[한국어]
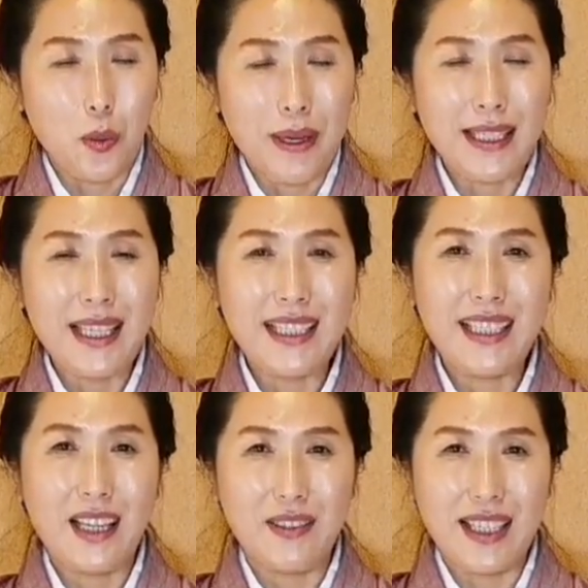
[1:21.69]

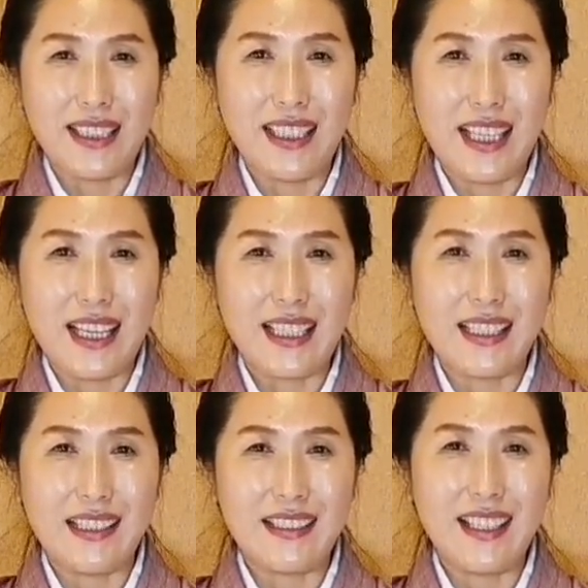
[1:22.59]
요바나시라고 하는
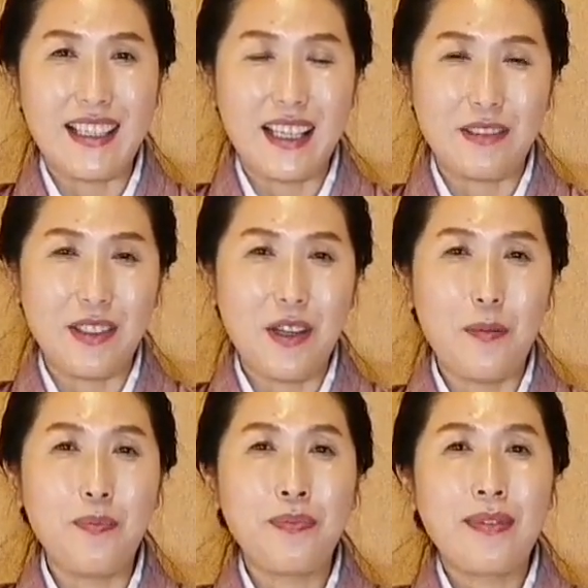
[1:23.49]
이야기를 쓰게
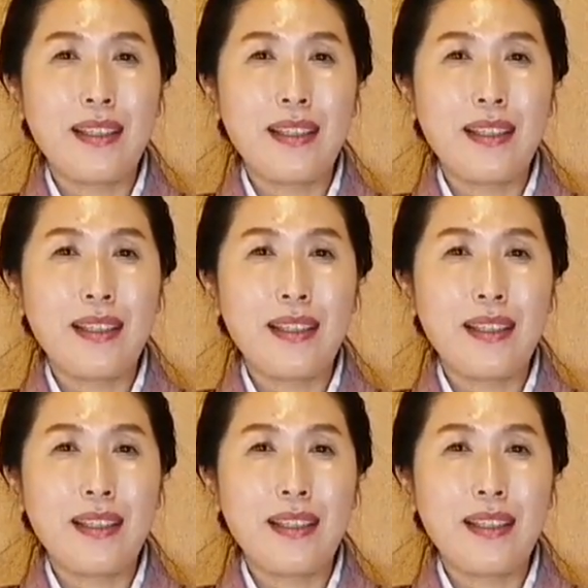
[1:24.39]
되고요.